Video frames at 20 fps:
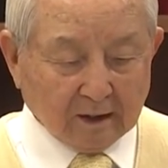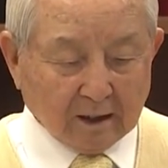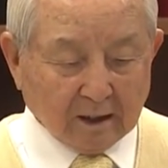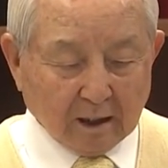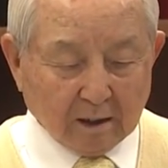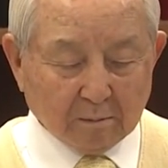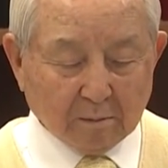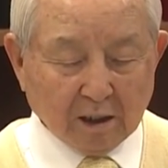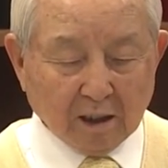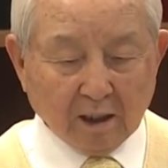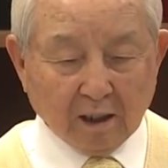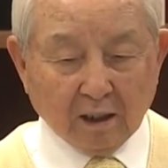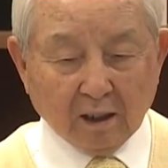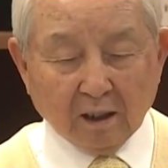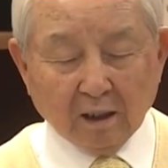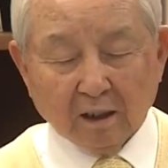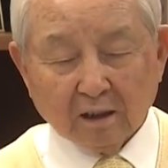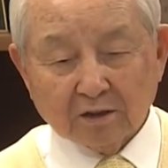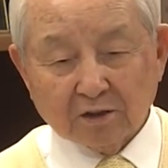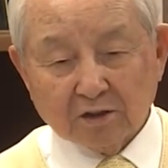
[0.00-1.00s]

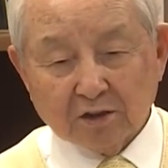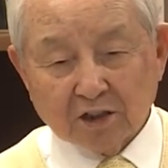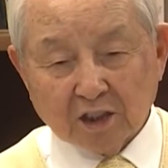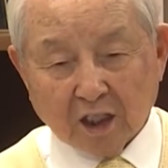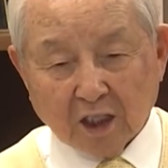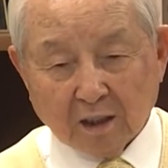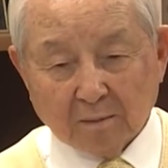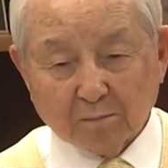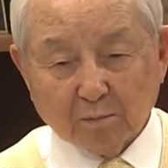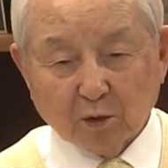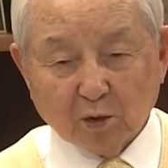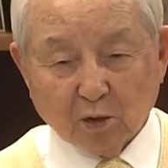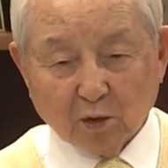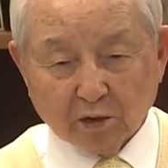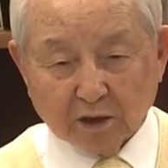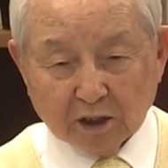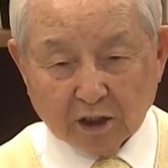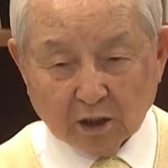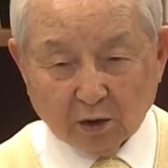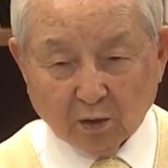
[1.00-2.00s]
아마 참고
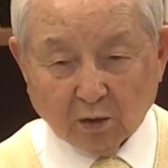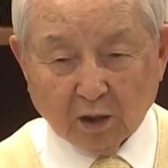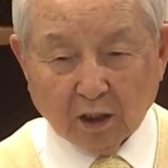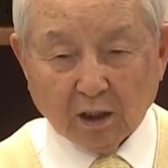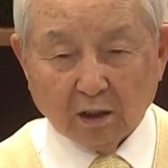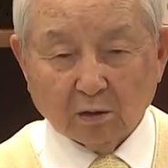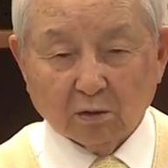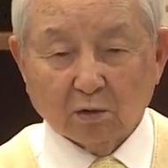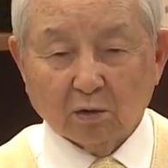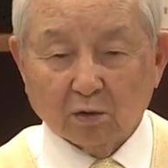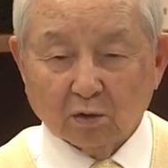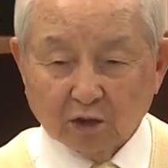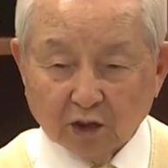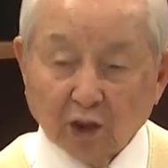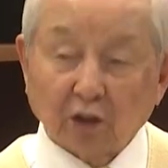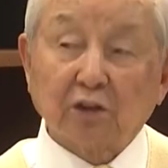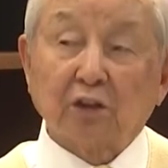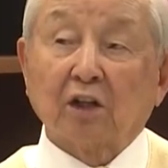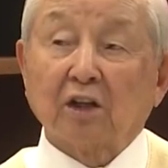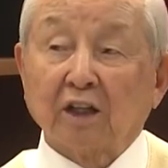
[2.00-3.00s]
기도하고
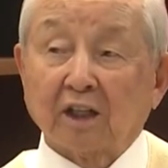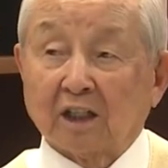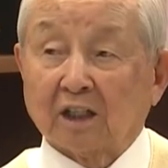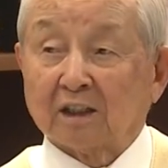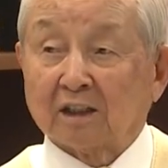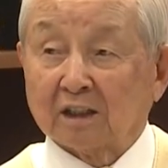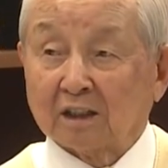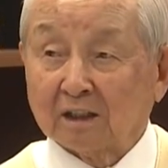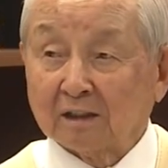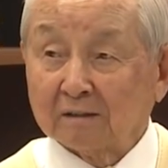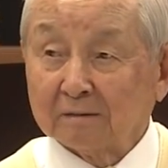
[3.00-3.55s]
견뎌내야 돼.